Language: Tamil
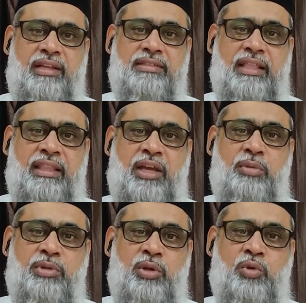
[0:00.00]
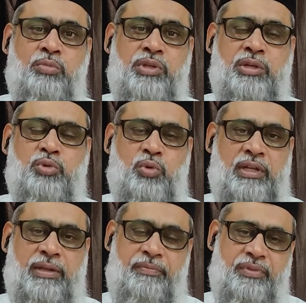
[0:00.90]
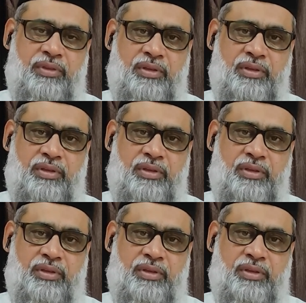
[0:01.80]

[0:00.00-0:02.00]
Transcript: எனக்கு சந்தேகம் இருக்கும் என்று சொன்னார்